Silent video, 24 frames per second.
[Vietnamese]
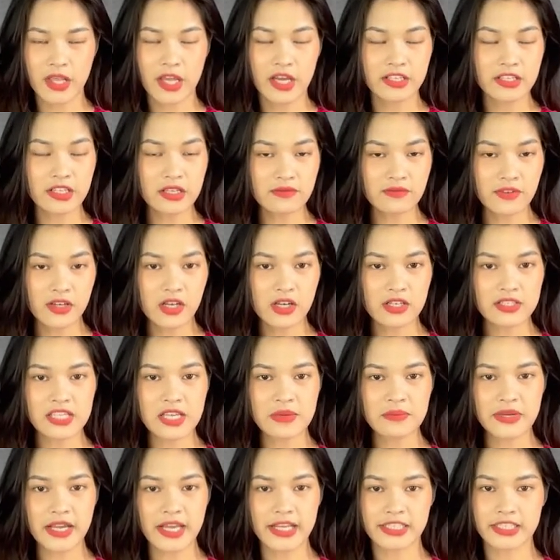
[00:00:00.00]
Nhưng với con giáp
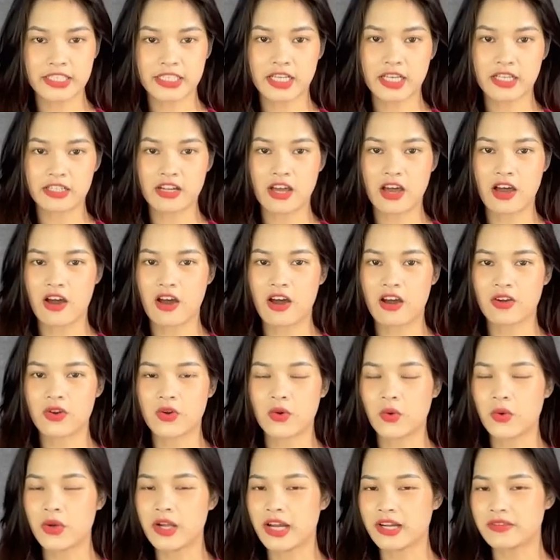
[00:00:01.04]
này chỉ cần họ cố
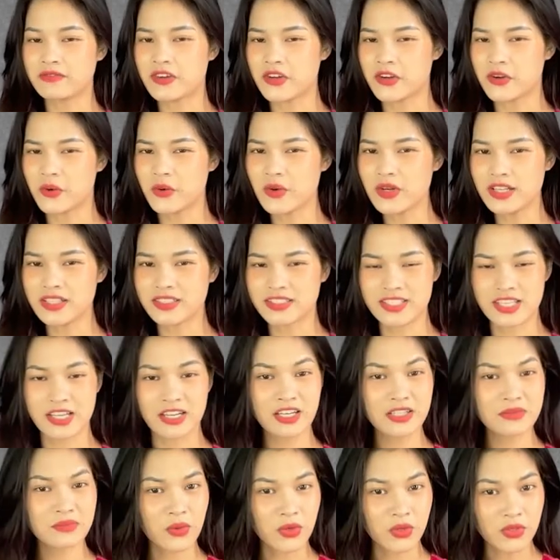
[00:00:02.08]
gắng và nỗ lực chỉ hơn
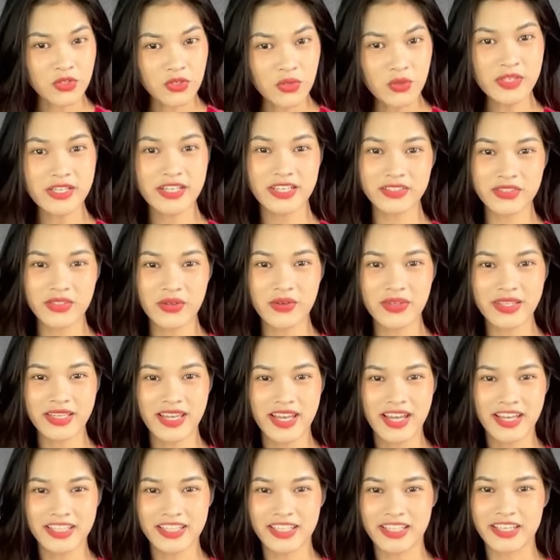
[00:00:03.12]
một chút nữa thôi
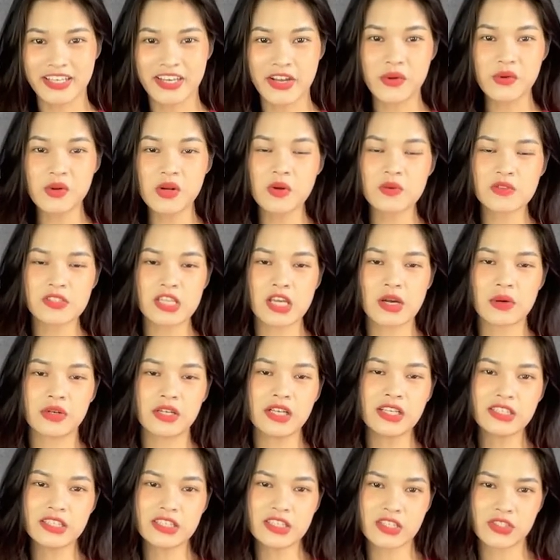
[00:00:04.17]
thì nếu không vào nứt
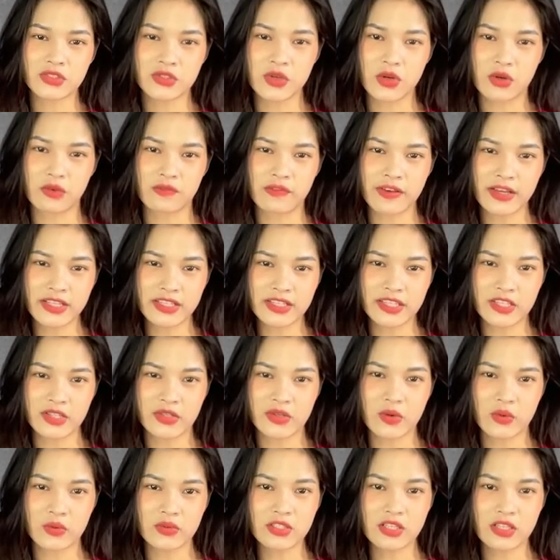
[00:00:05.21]
tường đổ vách thì
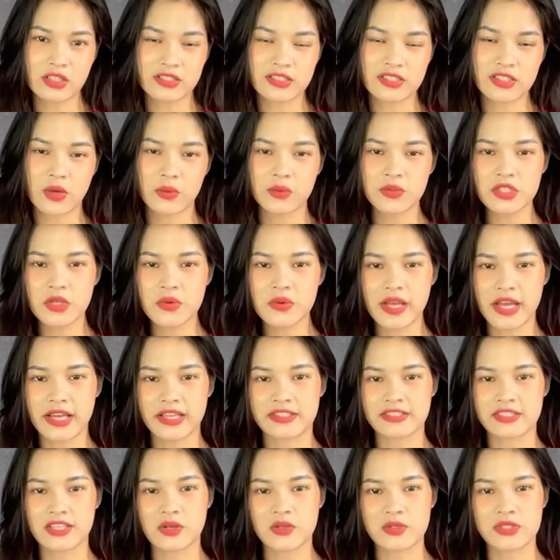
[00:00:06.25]
cũng được sống trong cảnh
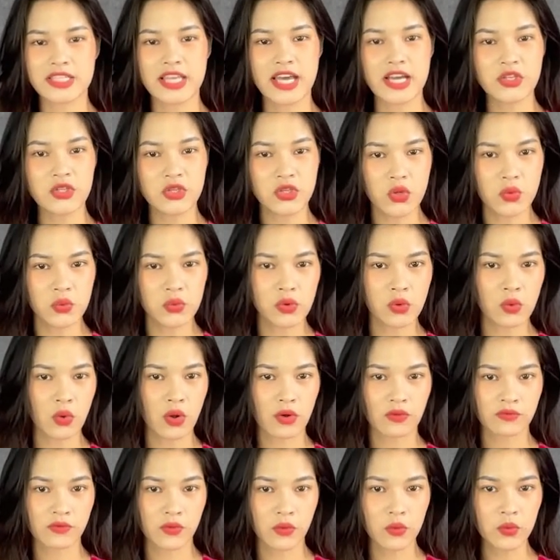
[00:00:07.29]
giàu sang nhung lụa
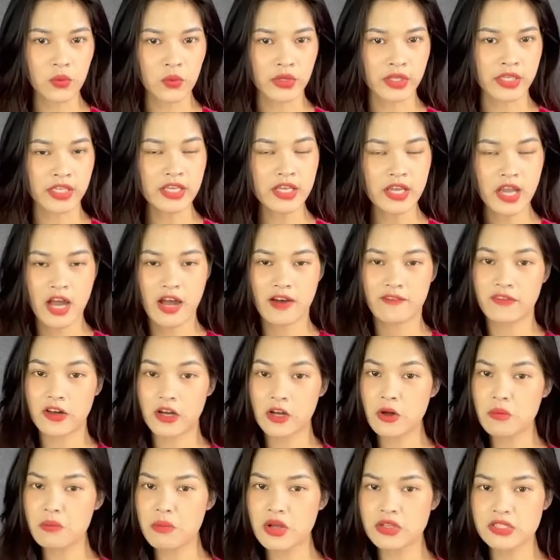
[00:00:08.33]
phú quý và
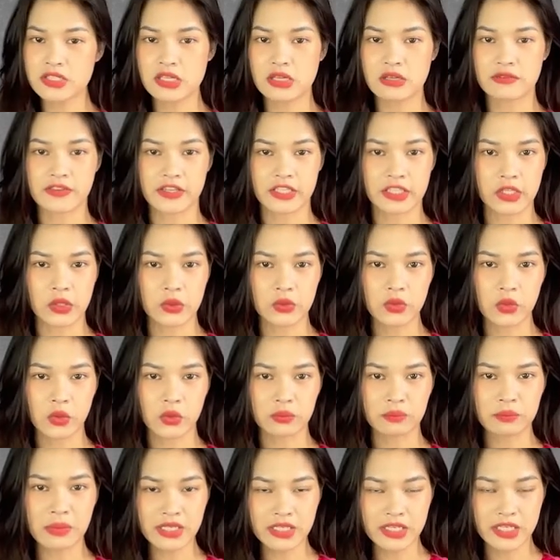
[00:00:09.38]
không bao giờ phải thiếu thốn
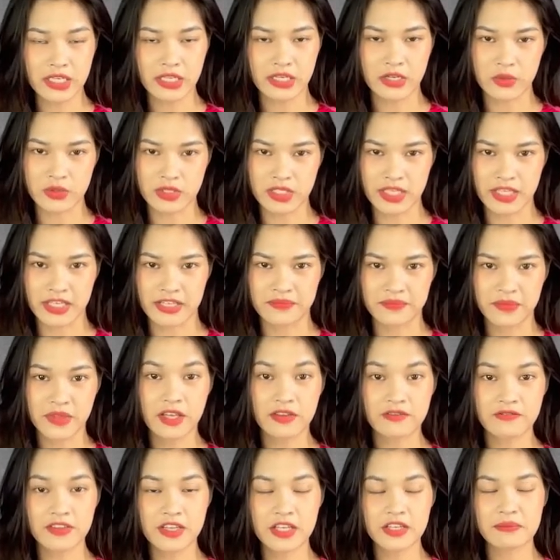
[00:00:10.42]
bất kỳ điều gì,
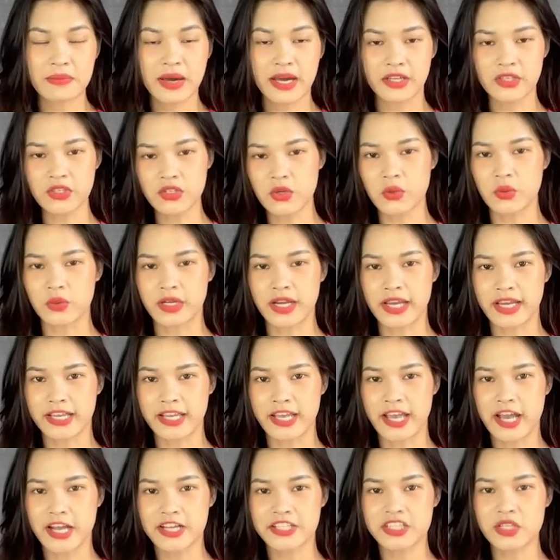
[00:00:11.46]
viên mãn đủ đầy
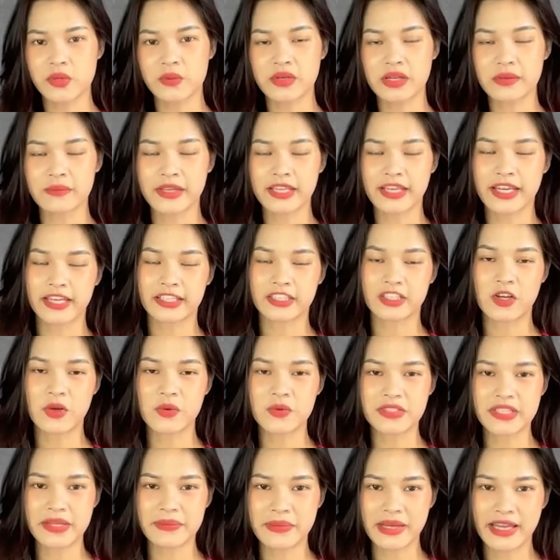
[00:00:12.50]
trong năm
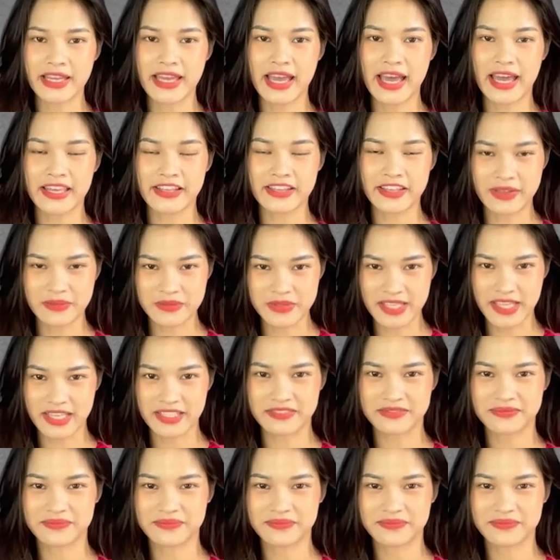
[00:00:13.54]
2022 nhâm dần.